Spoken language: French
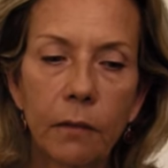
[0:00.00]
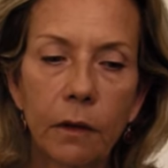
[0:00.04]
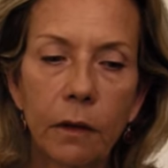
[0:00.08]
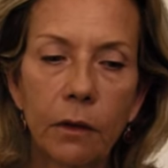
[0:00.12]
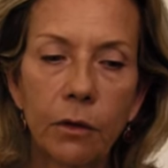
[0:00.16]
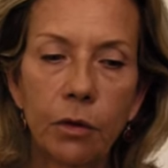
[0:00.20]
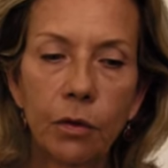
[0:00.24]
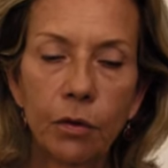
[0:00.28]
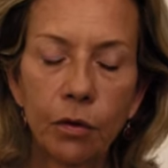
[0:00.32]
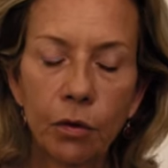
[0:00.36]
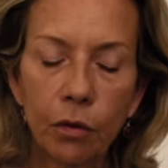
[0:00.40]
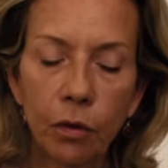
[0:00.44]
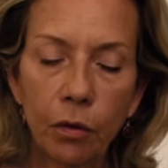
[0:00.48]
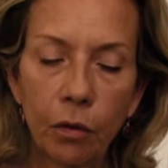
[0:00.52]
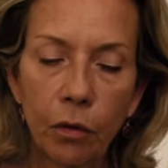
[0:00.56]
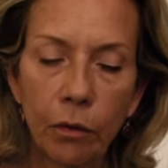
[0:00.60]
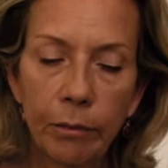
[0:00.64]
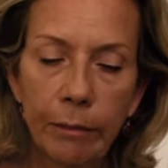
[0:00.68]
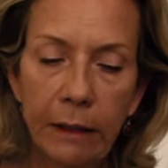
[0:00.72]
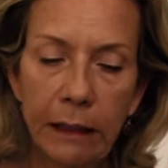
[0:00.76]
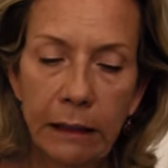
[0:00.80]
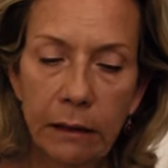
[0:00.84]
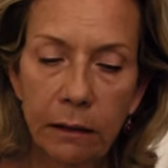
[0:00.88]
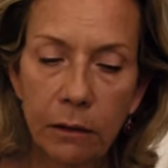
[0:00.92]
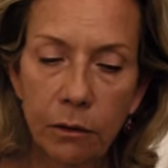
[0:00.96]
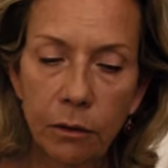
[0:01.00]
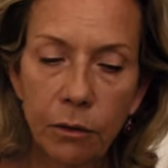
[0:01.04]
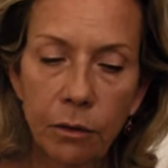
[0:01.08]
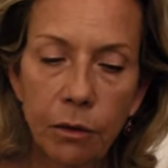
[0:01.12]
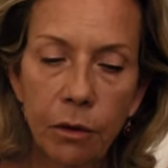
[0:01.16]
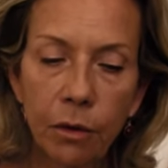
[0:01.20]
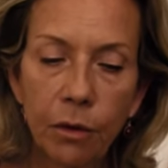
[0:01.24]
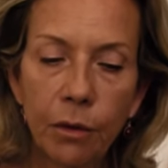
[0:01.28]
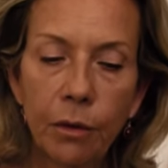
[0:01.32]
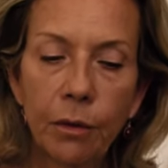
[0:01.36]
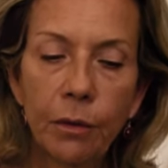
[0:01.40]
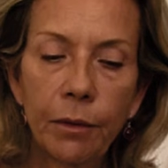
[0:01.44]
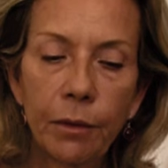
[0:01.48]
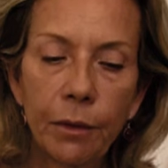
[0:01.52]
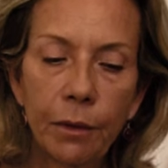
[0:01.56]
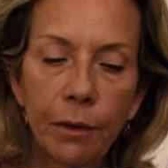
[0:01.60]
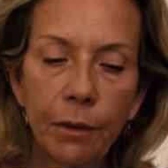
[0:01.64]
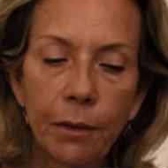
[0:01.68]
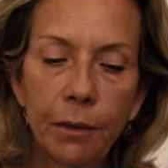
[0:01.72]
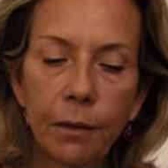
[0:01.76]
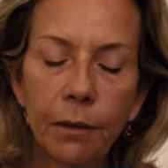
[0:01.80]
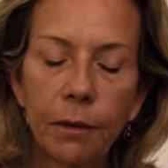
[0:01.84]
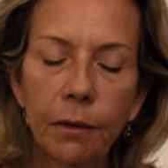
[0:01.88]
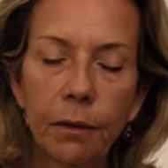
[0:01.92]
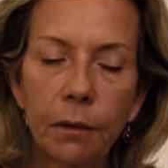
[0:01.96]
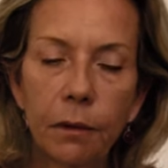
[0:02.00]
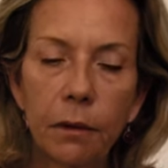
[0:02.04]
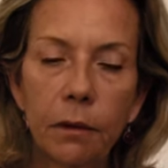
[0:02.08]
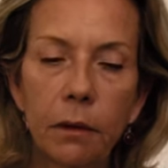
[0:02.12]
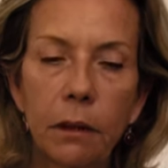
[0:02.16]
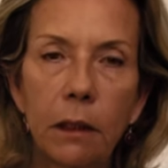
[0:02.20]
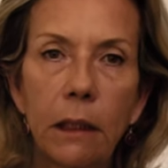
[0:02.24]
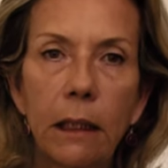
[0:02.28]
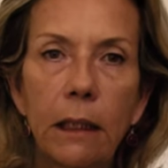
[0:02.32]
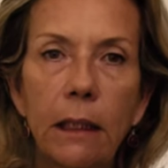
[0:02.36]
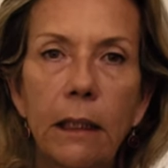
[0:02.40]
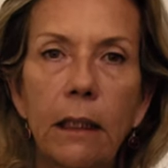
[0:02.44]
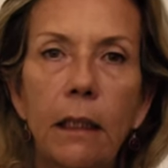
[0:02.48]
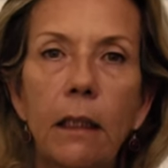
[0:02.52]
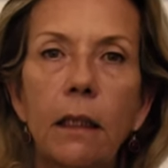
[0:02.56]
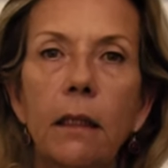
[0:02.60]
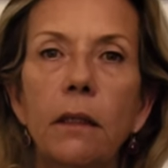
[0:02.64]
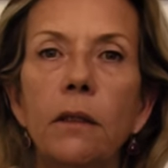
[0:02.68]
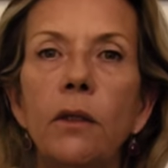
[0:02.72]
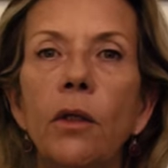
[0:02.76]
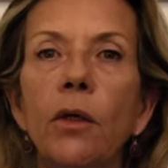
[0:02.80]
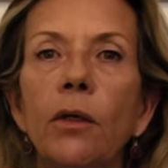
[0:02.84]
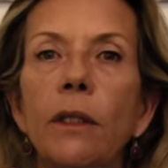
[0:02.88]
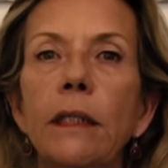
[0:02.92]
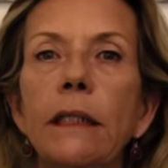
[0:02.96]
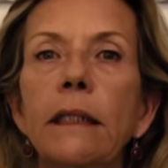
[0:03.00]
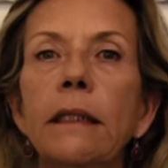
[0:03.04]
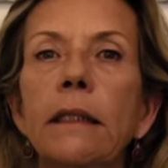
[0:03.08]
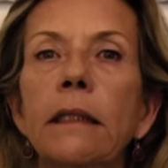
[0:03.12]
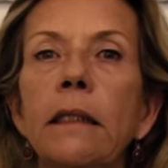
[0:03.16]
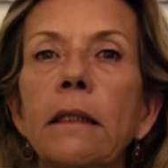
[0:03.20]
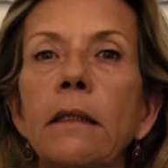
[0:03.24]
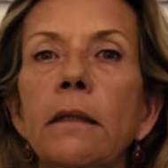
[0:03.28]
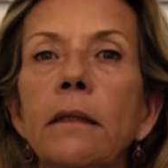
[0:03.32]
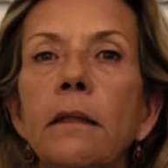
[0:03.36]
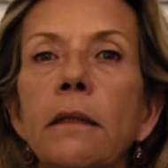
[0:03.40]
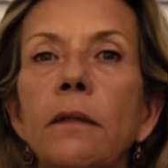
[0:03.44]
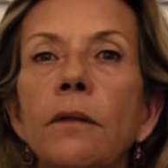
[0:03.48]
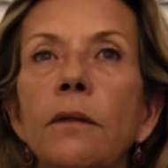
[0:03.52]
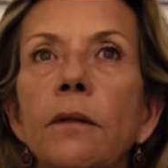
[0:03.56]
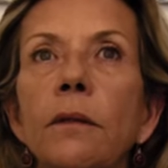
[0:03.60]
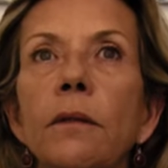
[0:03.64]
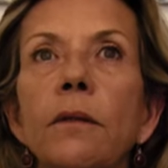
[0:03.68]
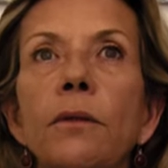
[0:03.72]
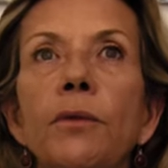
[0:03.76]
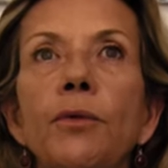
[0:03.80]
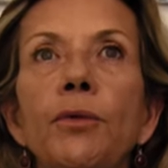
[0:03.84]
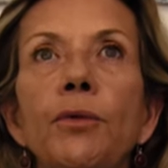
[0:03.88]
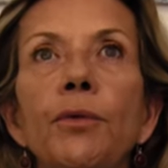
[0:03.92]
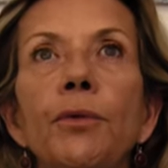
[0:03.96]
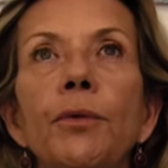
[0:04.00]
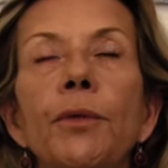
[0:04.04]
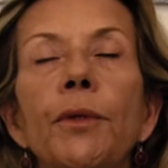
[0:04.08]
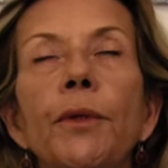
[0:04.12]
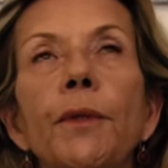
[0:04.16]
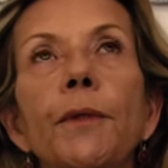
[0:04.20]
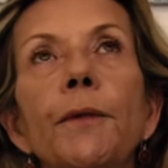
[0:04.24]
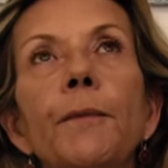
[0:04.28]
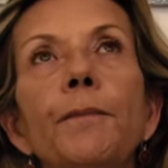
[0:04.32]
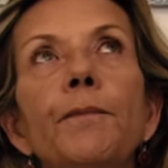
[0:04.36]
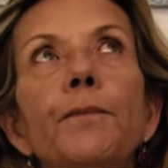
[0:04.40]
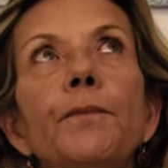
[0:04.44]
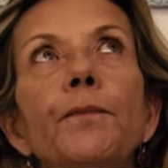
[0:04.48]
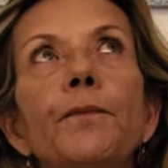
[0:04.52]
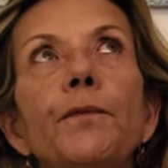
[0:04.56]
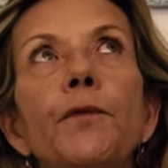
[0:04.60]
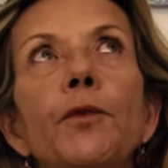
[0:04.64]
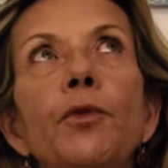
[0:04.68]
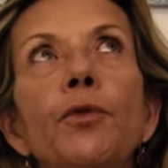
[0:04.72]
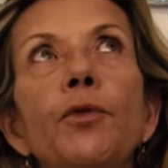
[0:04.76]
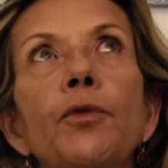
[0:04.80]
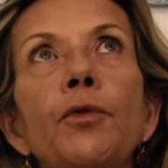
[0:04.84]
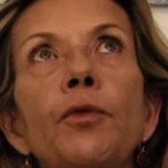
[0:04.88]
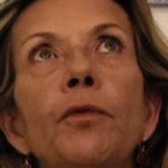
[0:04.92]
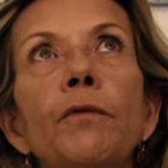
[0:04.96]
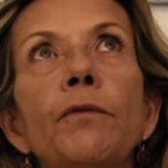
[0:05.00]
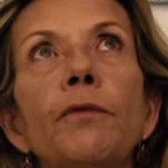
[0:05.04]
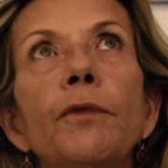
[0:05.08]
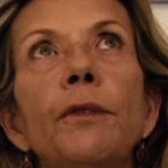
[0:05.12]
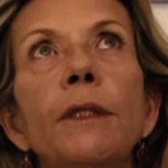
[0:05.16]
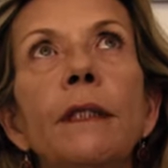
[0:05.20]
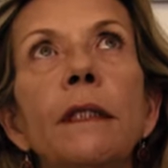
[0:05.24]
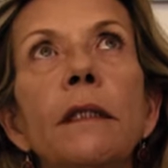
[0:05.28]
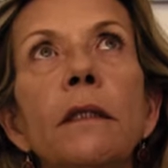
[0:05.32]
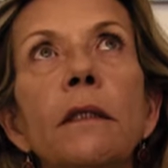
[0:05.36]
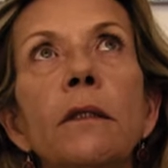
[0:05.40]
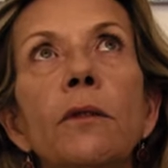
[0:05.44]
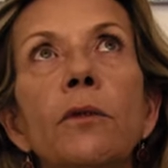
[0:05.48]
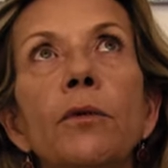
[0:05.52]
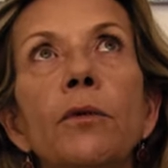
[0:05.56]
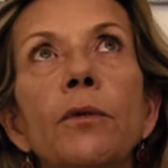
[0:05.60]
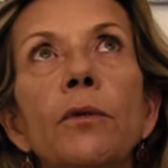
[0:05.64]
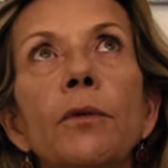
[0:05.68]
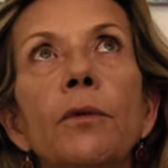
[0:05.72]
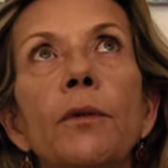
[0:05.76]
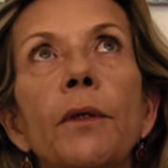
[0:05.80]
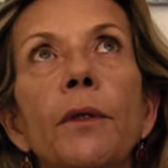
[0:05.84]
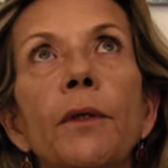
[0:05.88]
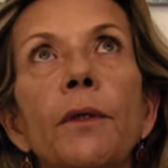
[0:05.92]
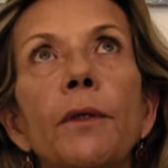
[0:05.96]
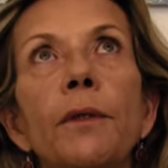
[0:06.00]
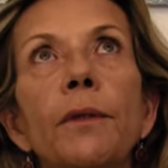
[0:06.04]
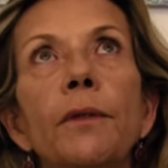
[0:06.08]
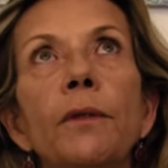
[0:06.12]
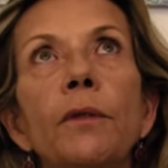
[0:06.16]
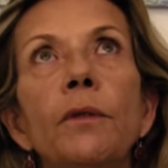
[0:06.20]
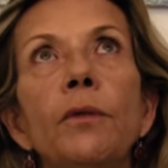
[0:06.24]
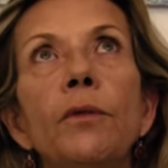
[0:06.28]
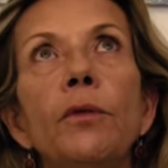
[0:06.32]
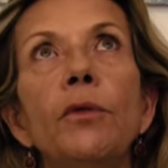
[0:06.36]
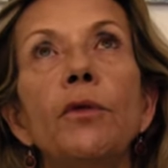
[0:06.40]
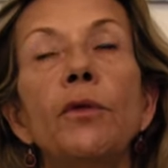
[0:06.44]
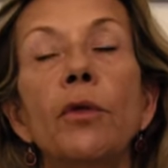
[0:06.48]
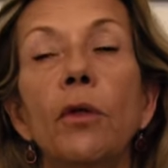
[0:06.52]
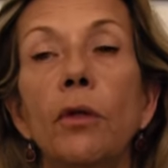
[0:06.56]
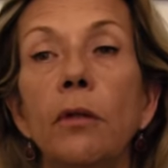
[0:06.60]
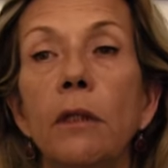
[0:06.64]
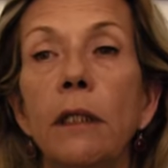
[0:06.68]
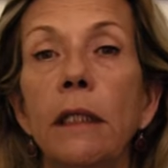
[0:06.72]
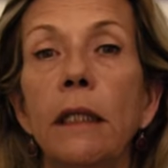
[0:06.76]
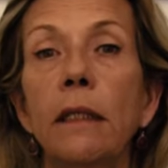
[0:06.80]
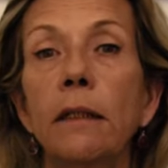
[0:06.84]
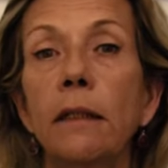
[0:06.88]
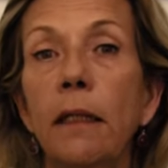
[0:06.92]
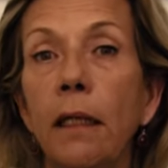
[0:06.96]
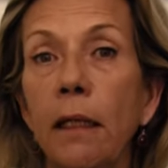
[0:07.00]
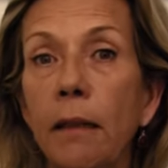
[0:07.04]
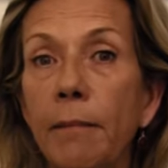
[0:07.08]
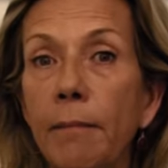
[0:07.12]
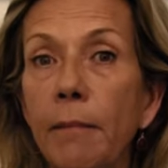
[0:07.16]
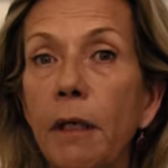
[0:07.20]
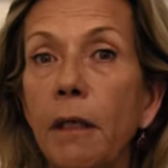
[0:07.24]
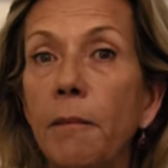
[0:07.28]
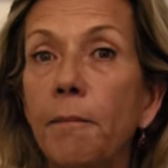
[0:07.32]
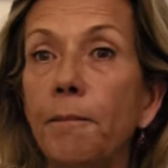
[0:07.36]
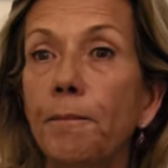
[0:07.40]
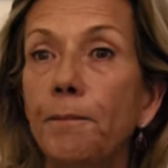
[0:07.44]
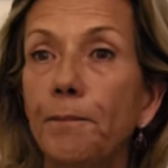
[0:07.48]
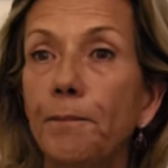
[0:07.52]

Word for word: de se remettre dans, euh, dans l'état du, souvenir de, notre lien d'âme